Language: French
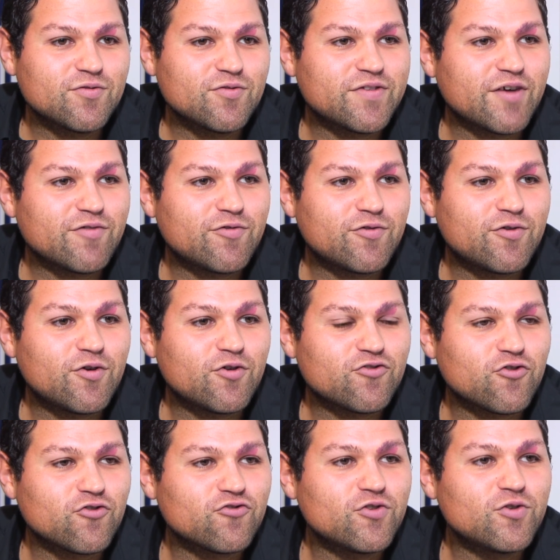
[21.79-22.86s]
Nous avons
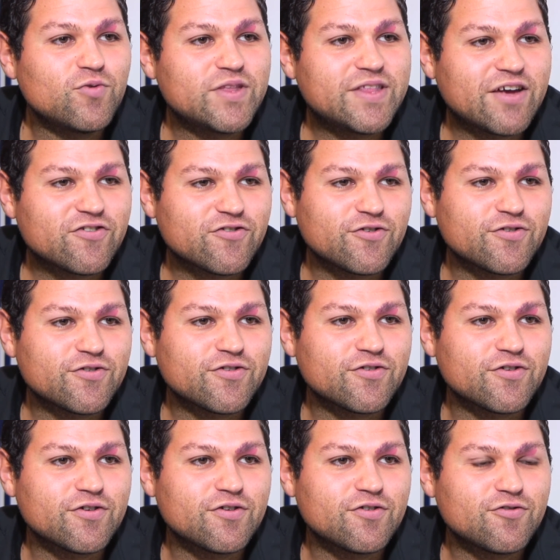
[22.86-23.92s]
aujourd'hui 8 agences
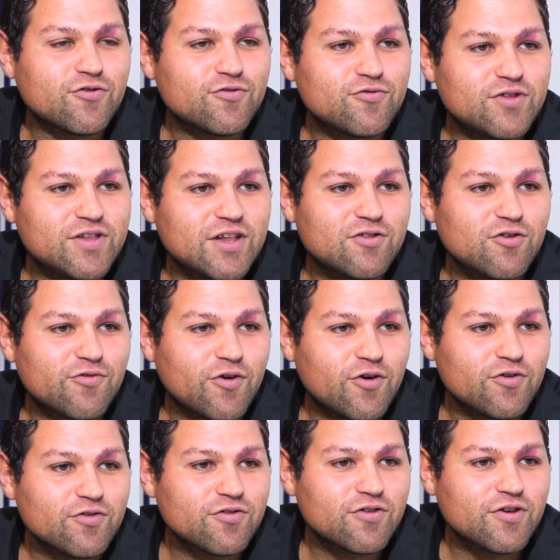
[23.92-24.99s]
sur toute l'île de
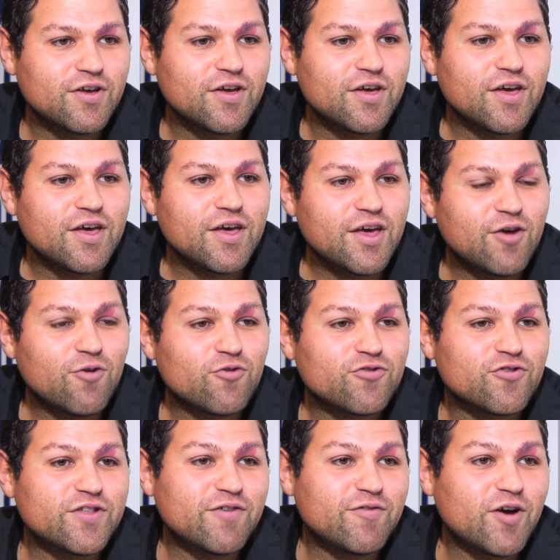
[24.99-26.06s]
France et on se
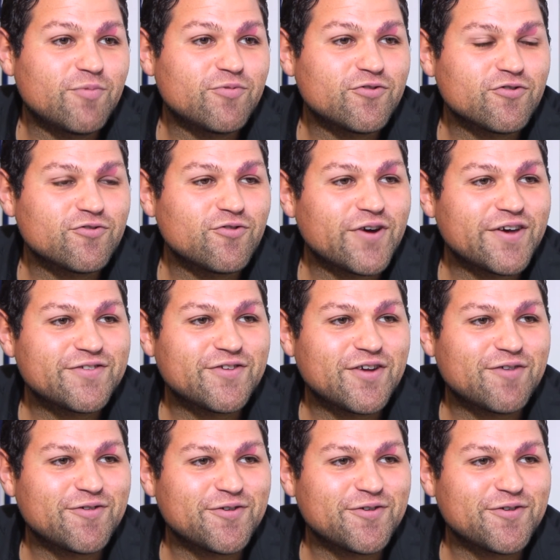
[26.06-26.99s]
développe sur tout le reste de la